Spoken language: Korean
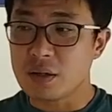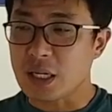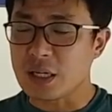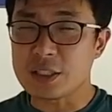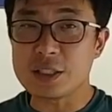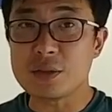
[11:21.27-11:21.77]

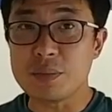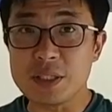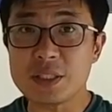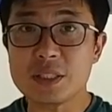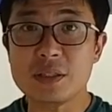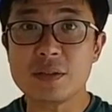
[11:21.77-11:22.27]
각 지점
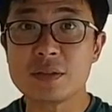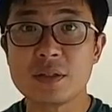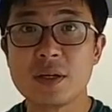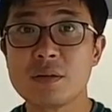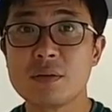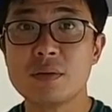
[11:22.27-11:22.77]

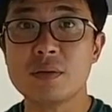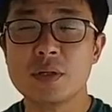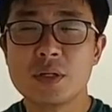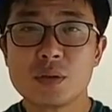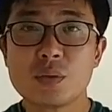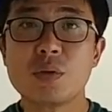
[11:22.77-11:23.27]
엔지니어들하고
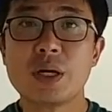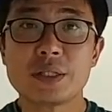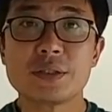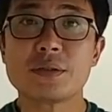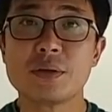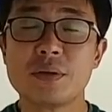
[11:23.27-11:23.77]

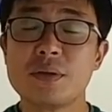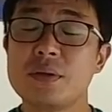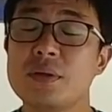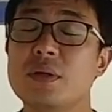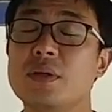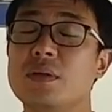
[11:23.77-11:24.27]

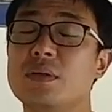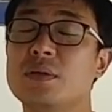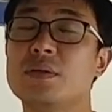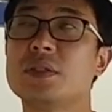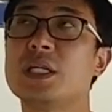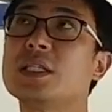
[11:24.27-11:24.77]
통화하셔서
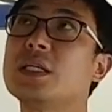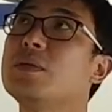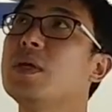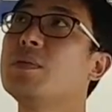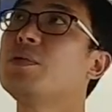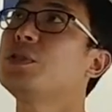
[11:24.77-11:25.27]

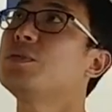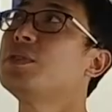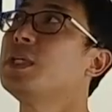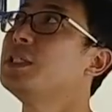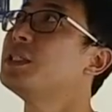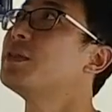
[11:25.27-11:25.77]
상담을
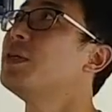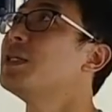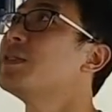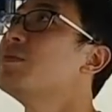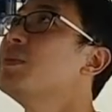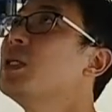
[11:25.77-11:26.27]
해보시면 되실 것
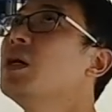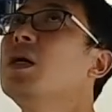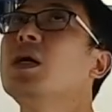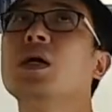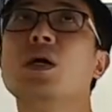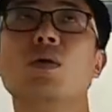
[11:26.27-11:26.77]
같습니다.
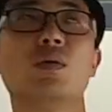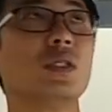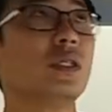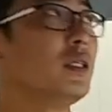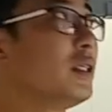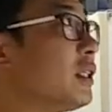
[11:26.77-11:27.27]

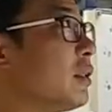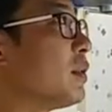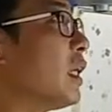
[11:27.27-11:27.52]
오늘 지금